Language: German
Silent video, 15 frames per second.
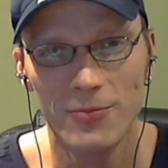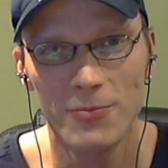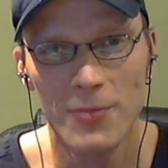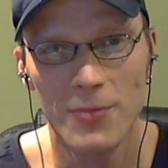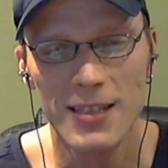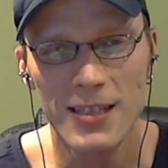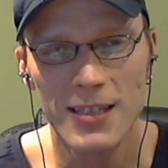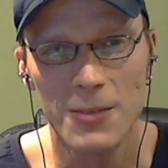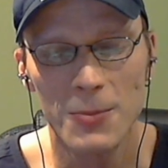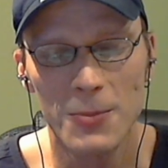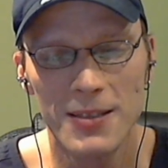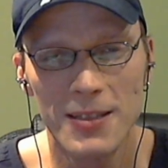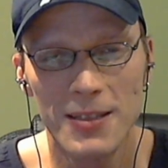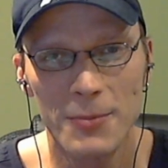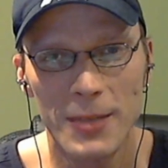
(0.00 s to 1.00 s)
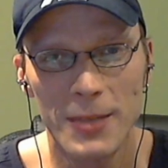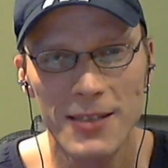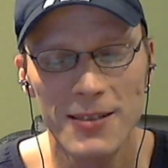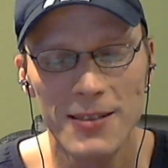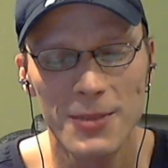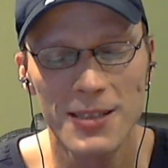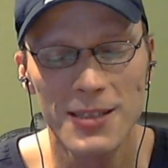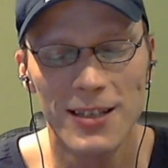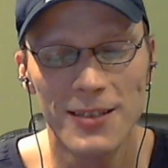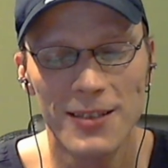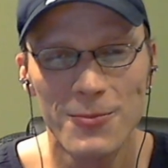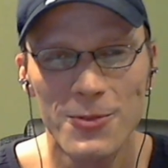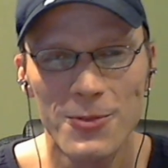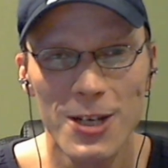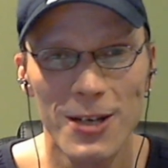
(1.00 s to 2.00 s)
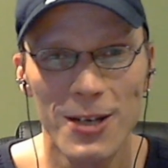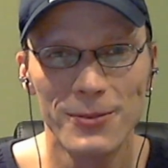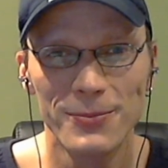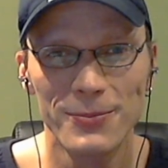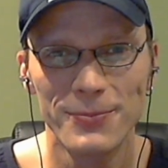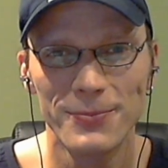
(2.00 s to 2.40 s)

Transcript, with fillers: man sieht sich bis demnächst. Bis dann. Ciao.